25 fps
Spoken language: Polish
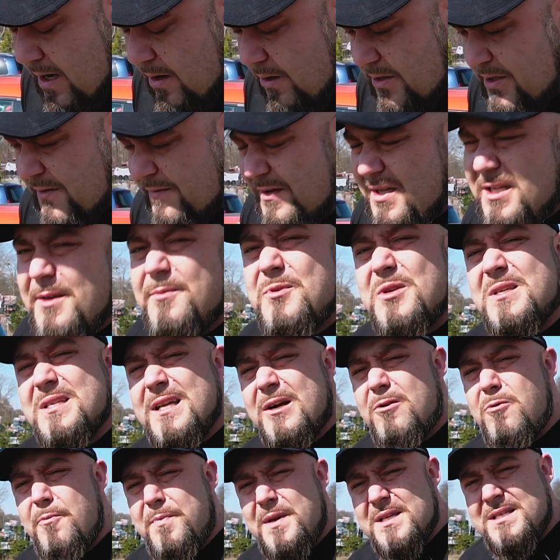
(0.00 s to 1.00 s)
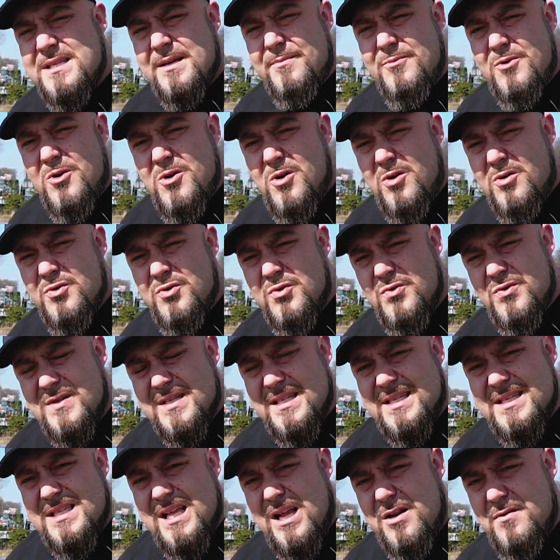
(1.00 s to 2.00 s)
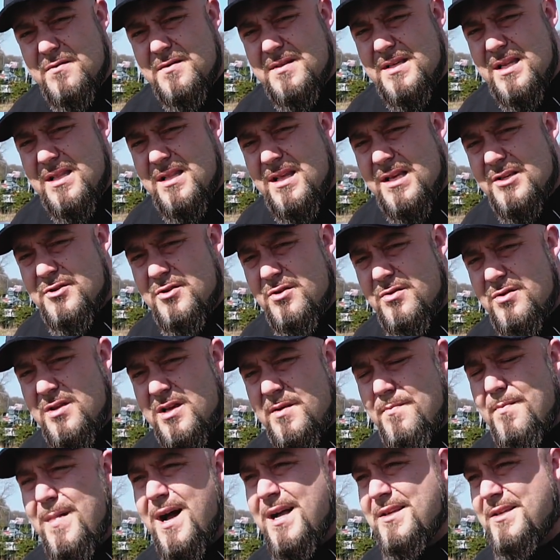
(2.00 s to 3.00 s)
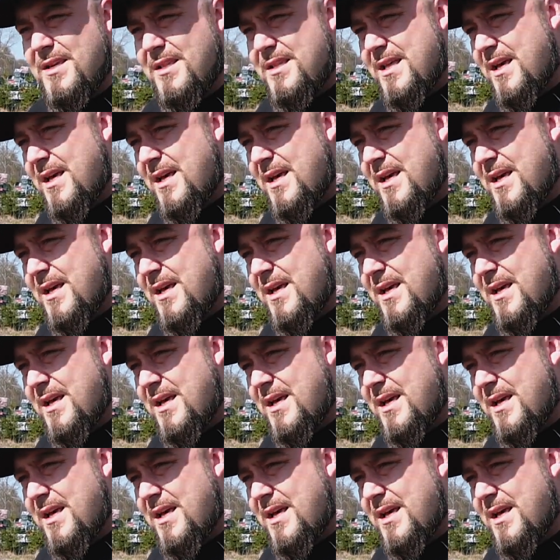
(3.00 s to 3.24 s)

Oczywiście przy zakupie samochodu ze Stanów Zjednoczonych macie